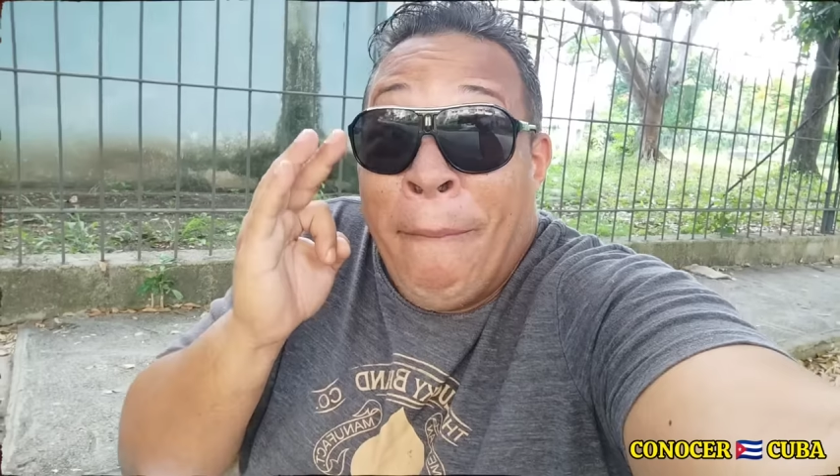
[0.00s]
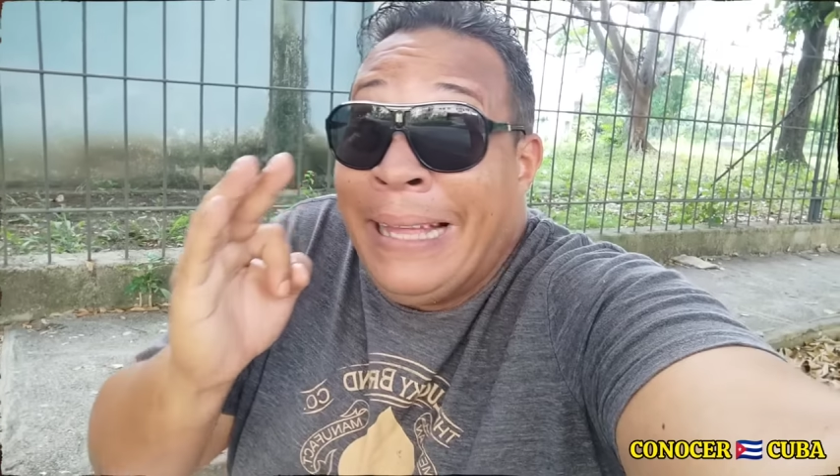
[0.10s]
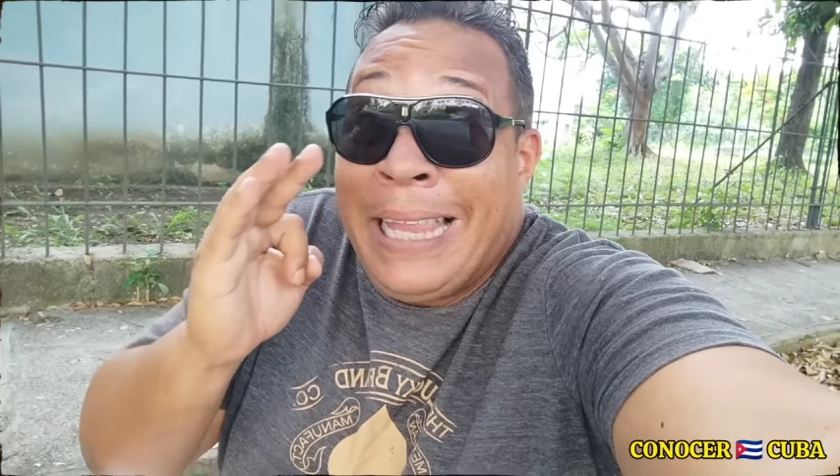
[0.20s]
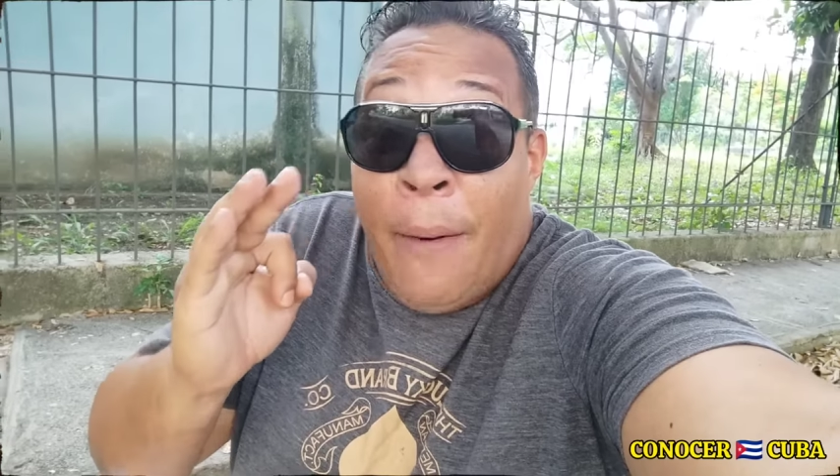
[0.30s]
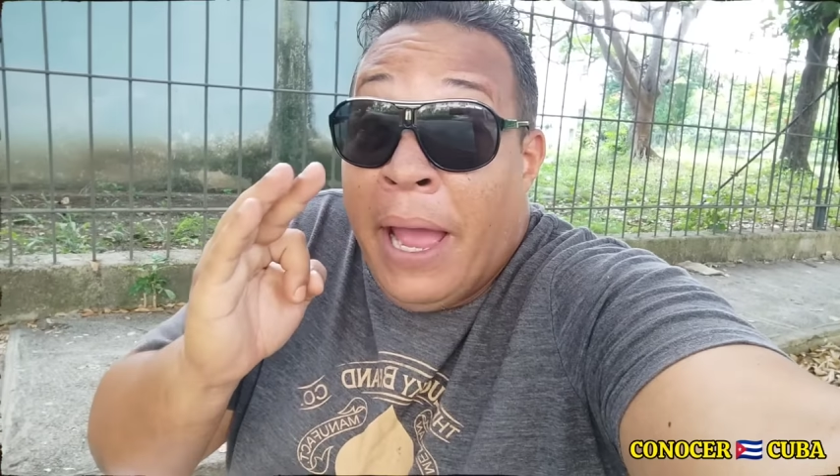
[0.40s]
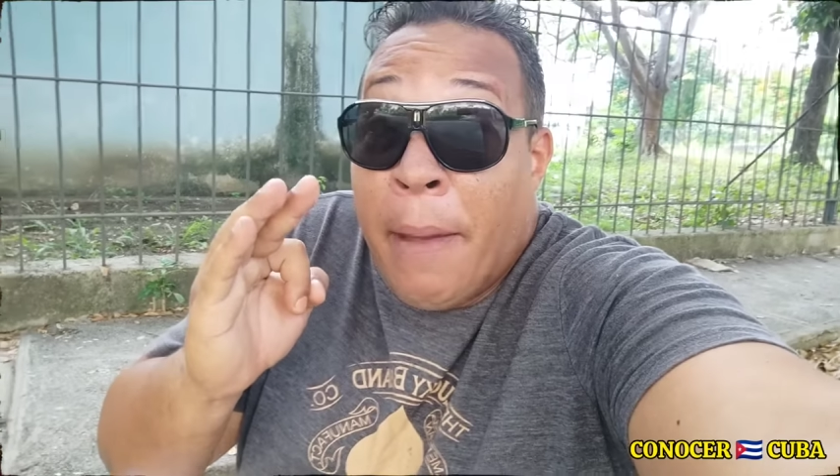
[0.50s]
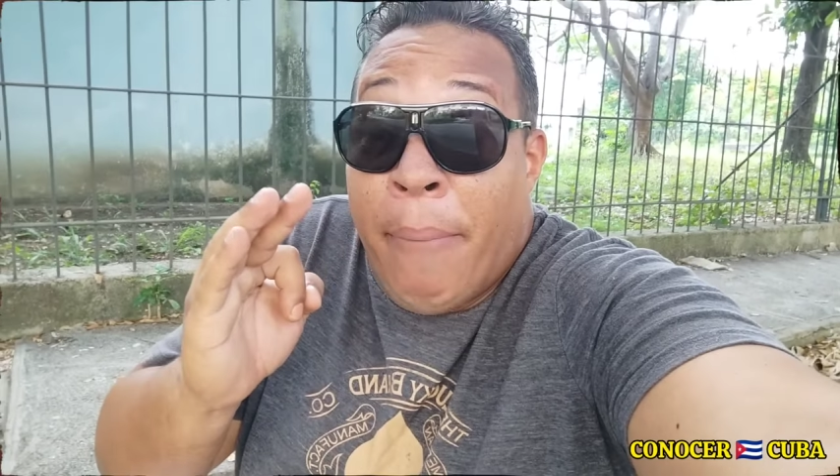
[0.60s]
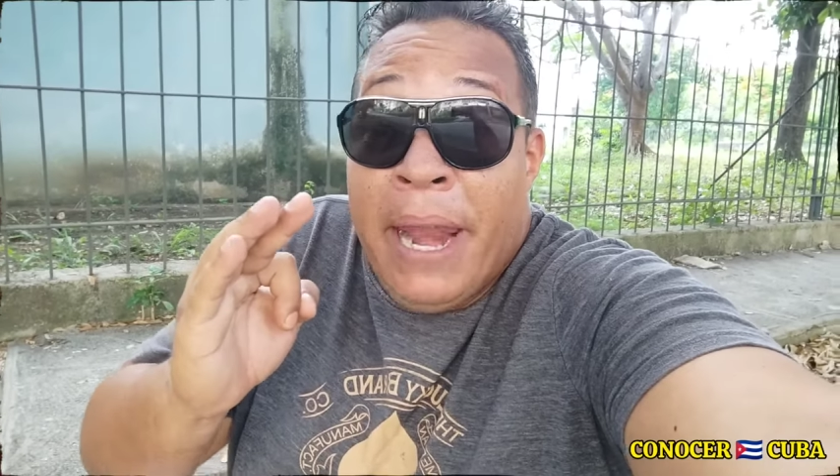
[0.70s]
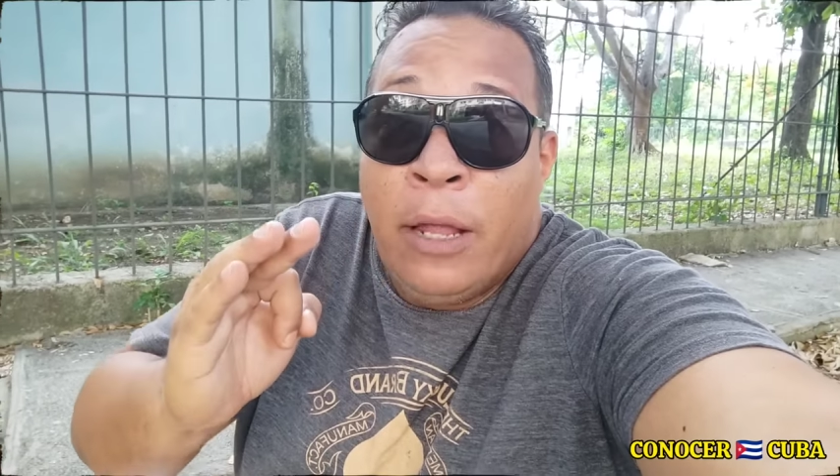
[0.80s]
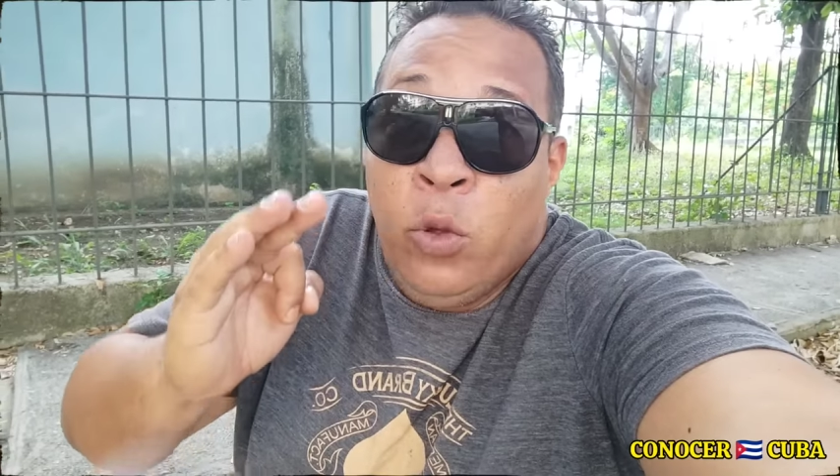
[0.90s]
Me estaban
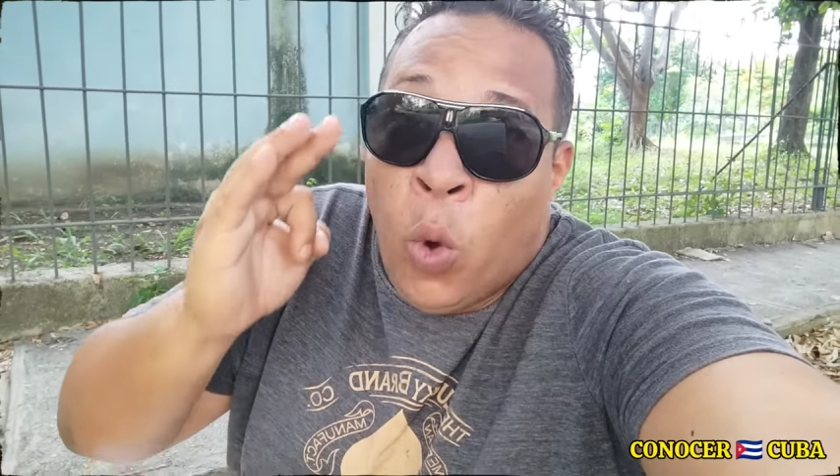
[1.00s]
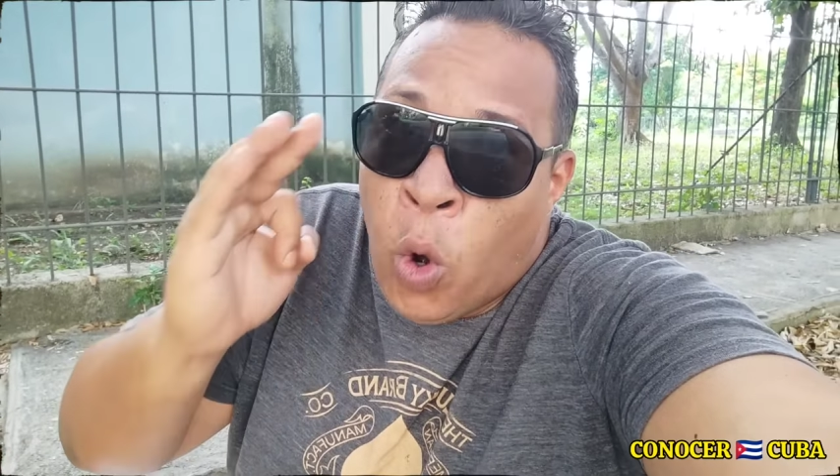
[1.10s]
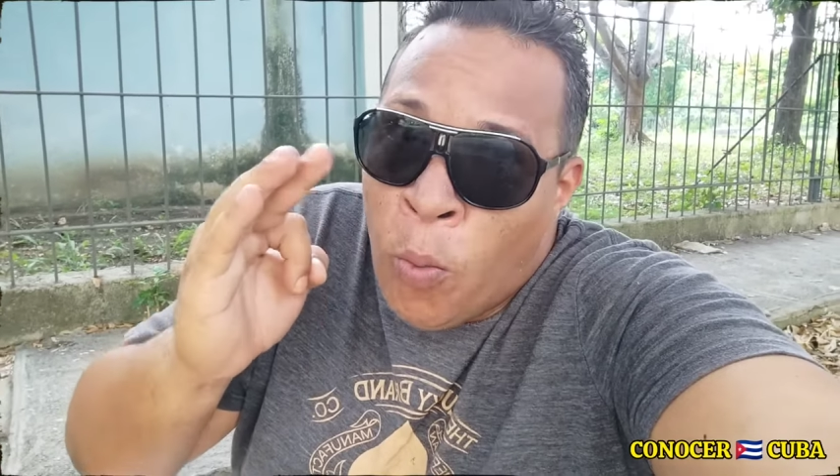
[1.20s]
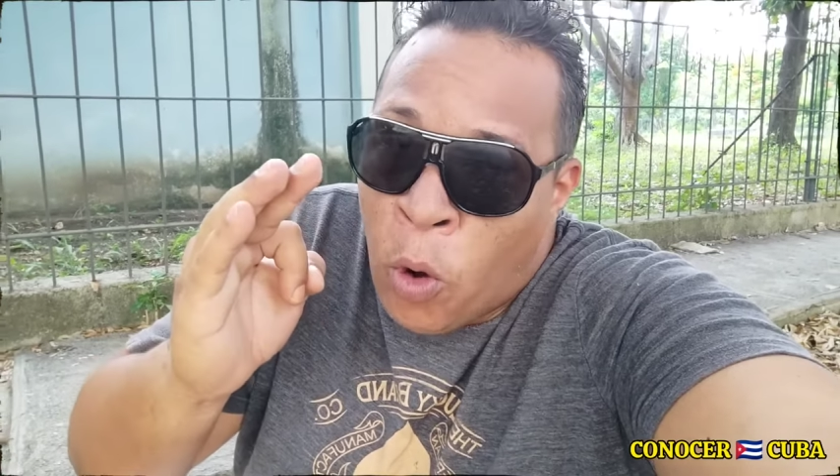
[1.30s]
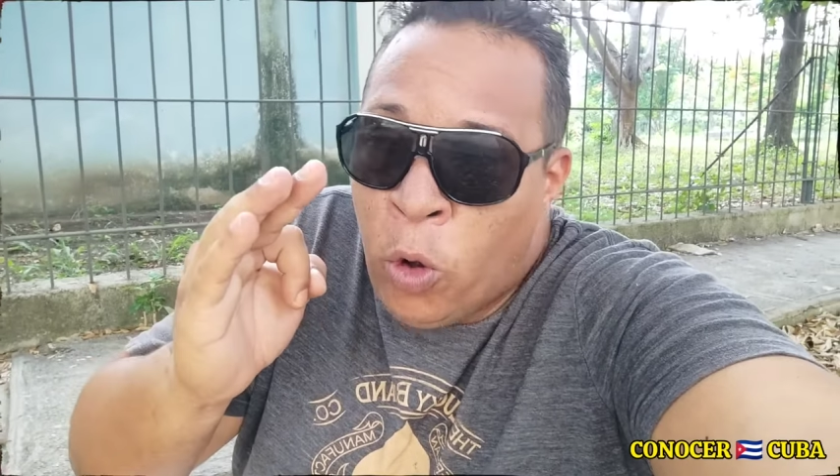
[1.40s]
esperando como